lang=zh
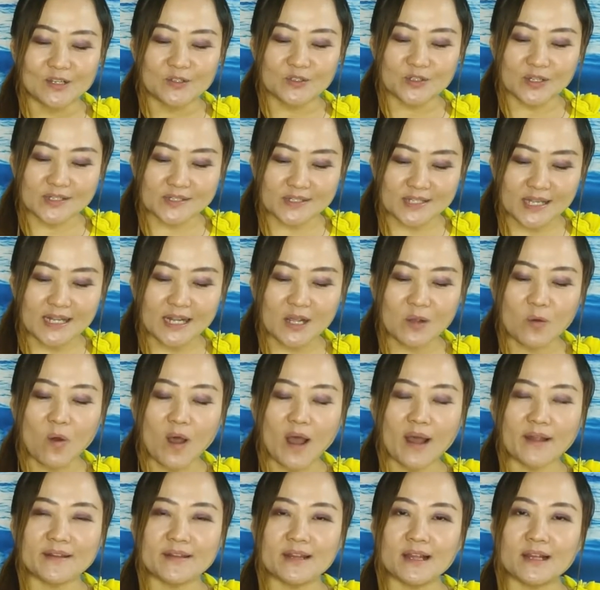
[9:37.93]
所以神的
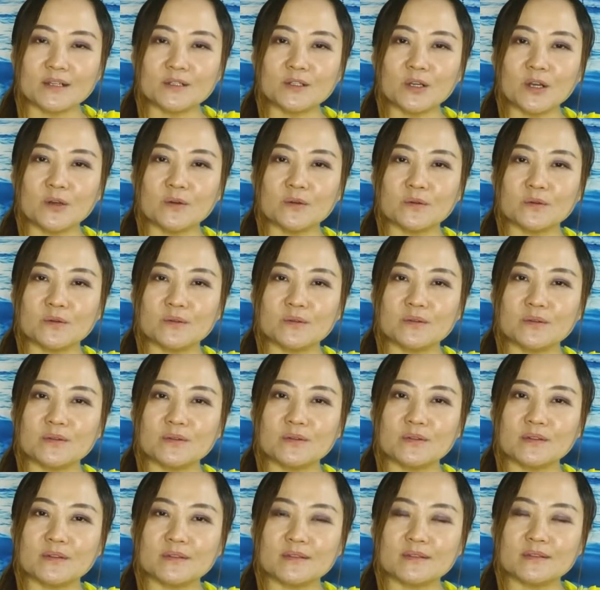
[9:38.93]
话能够
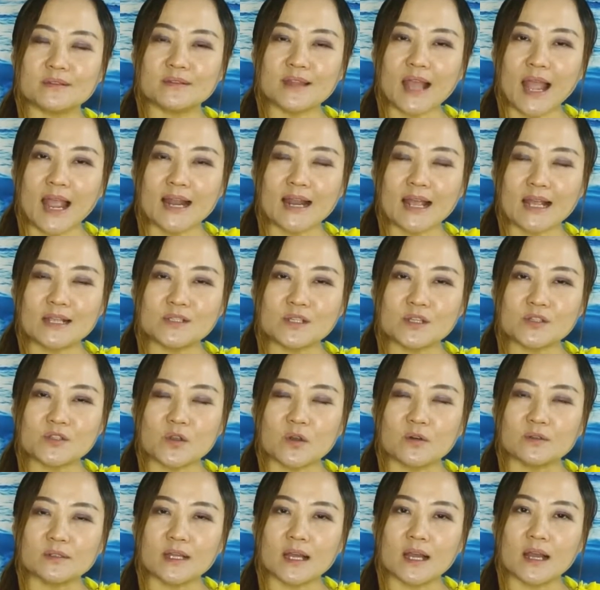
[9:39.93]
带来这
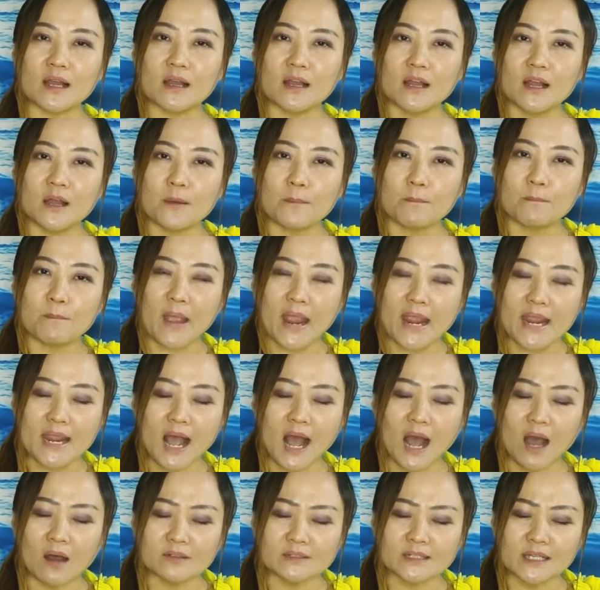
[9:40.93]
种的美
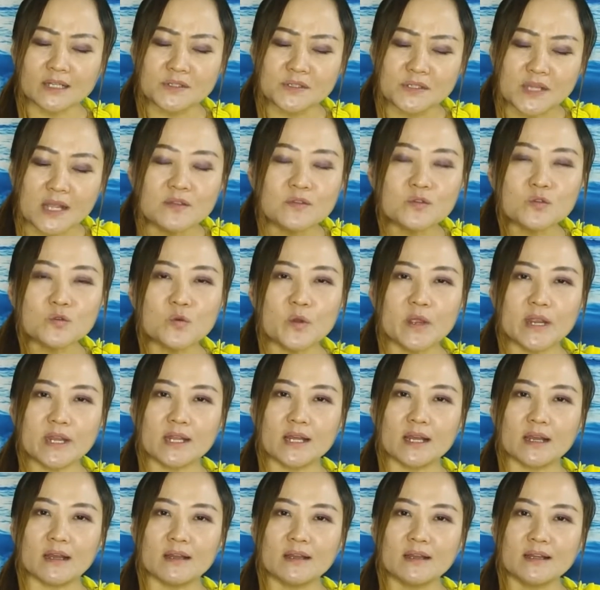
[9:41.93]
好的、珍
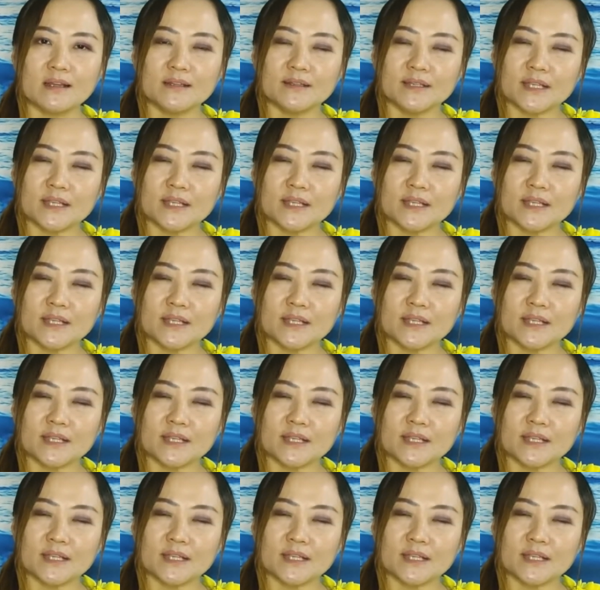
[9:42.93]
贵的